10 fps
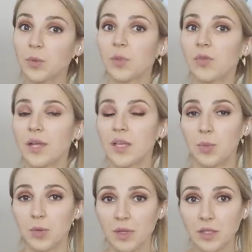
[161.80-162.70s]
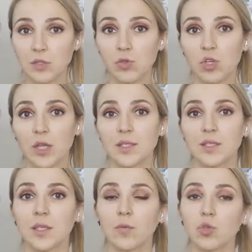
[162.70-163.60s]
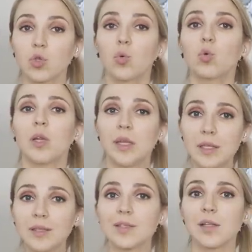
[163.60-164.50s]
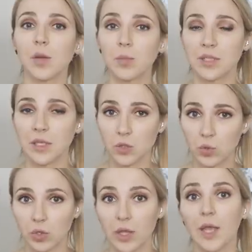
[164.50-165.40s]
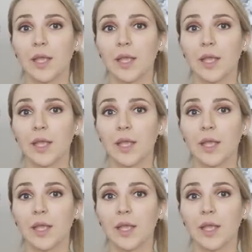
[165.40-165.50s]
подплывание пигмента случается из-за того, что у клиента слабые сосуды.